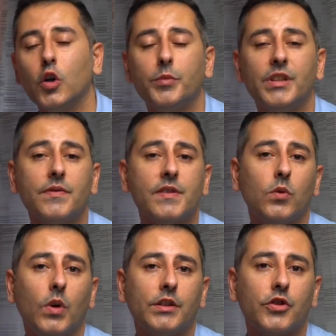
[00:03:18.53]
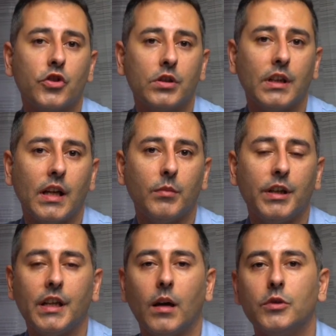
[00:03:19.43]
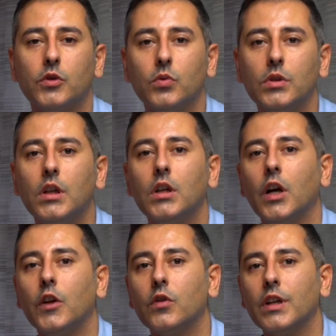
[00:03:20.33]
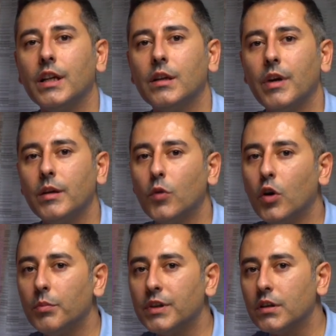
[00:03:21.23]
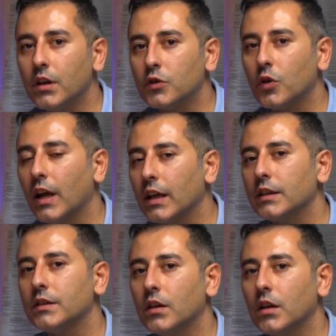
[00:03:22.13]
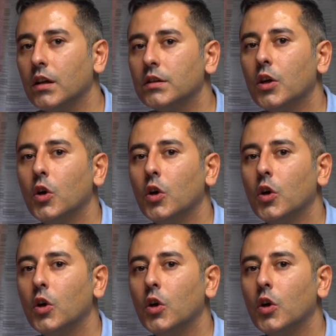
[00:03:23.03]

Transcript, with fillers: بنفس الوقت الشرطة الألمانية عم بتقول إنه نحن ما مهمتنا ندخل على القطارات